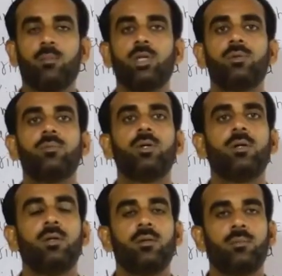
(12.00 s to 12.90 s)
अलैक्म
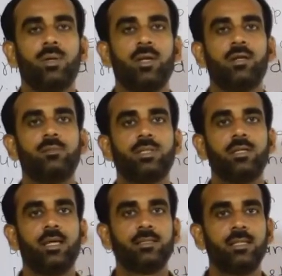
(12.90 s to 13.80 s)
मेरा नाम सर
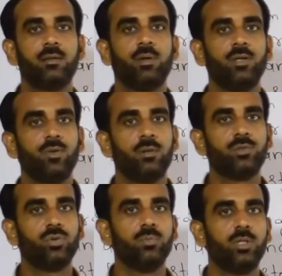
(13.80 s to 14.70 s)
यासिन है मैं यू एम
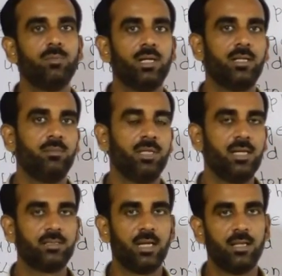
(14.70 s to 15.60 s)
सी उम्मीद मल्टी
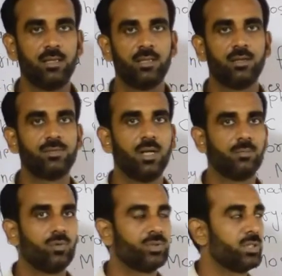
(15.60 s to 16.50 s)
मीडिया चैनल की तरफ से
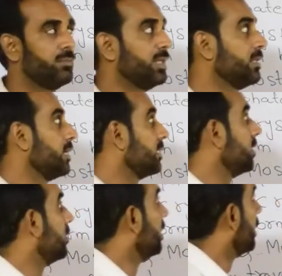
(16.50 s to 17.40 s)
आपको खुश आमदेद कहता हूँ